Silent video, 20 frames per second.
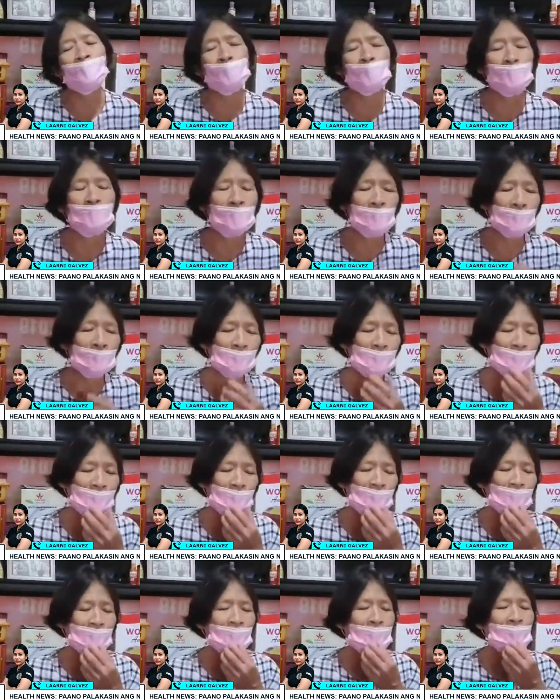kog tumarka
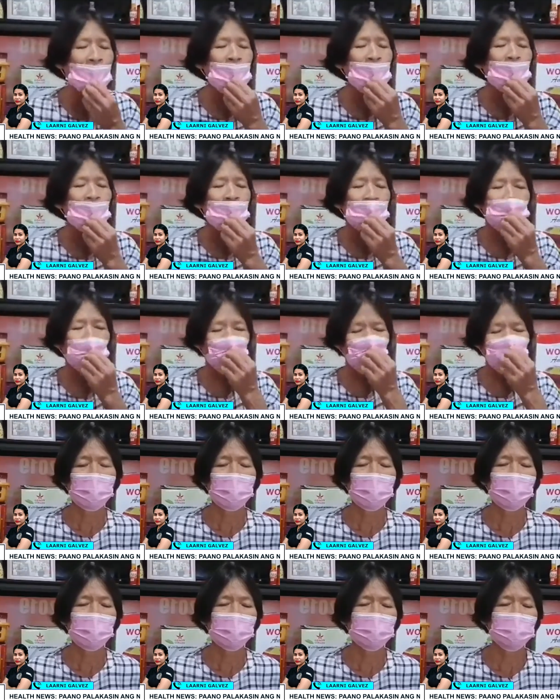da adlaw
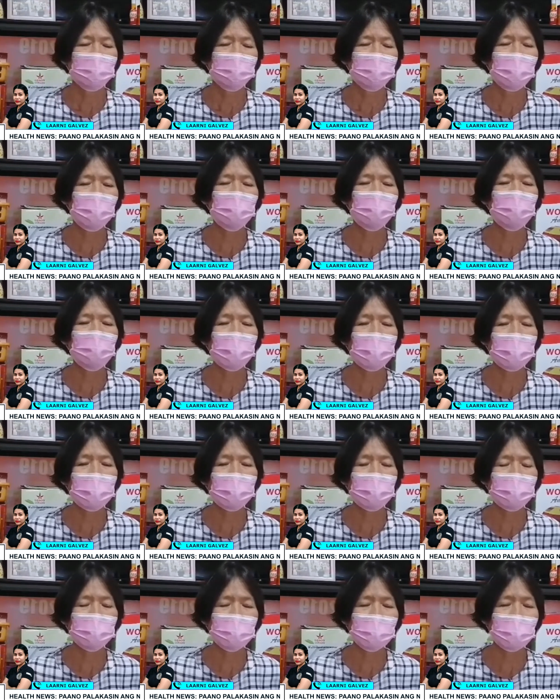uh, sa
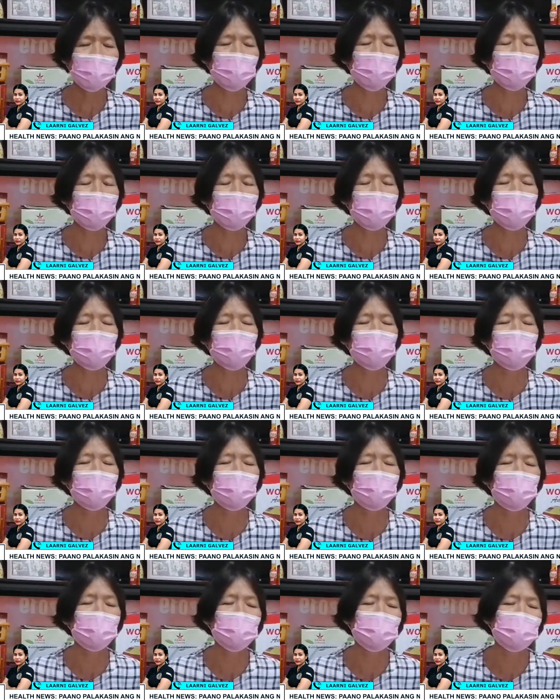una dako kay
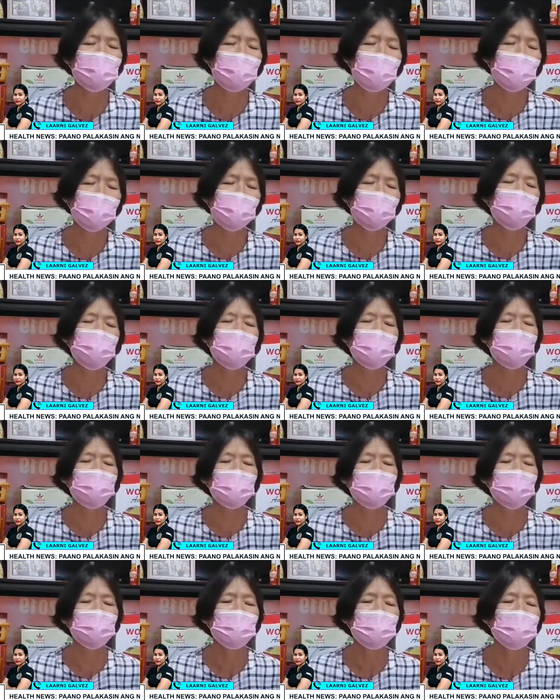kausaban sa wala
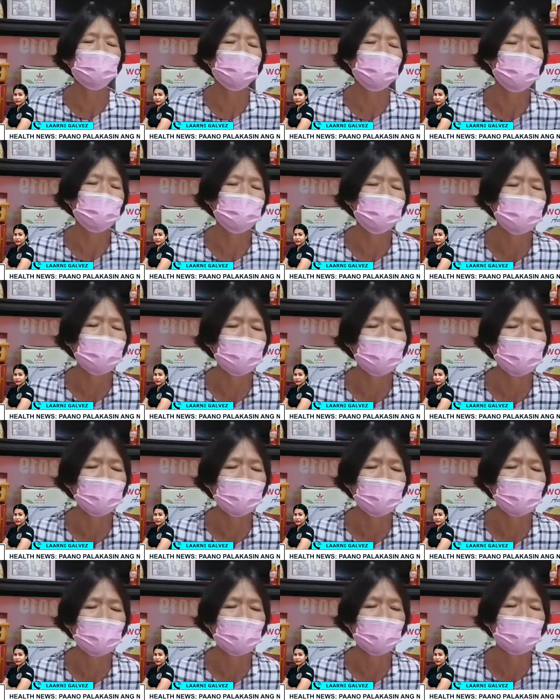pa ko
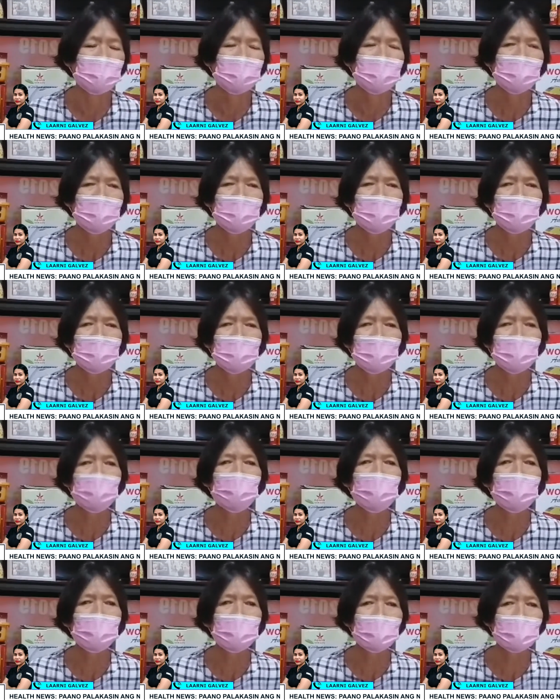nag-cleansing kay
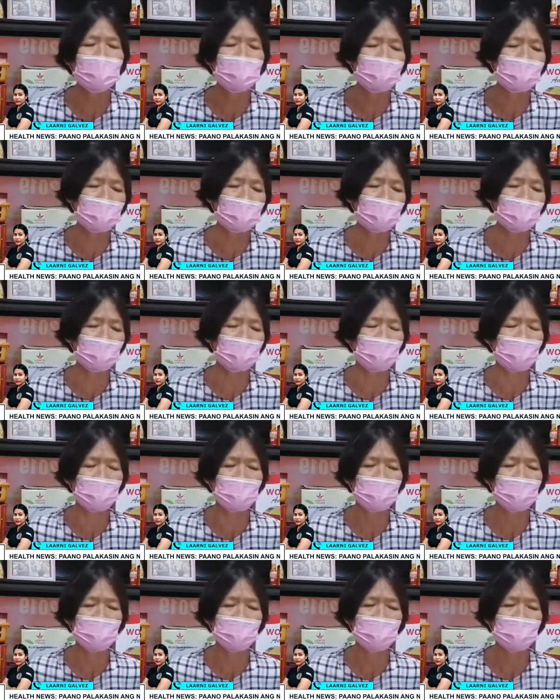karong nag-cleansing
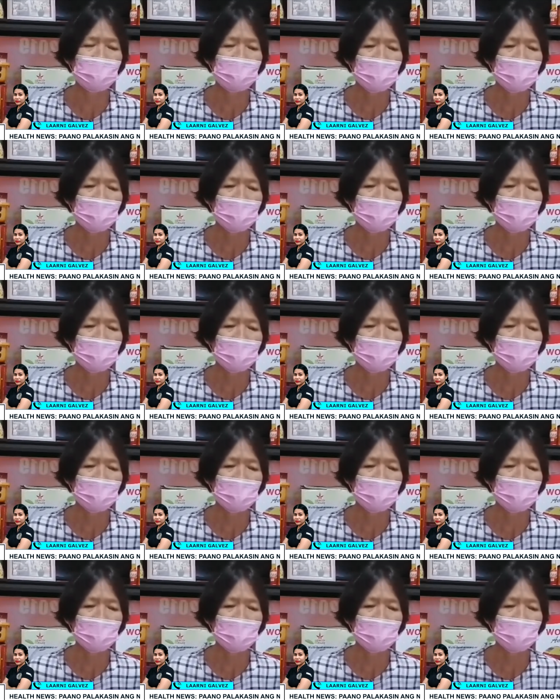nako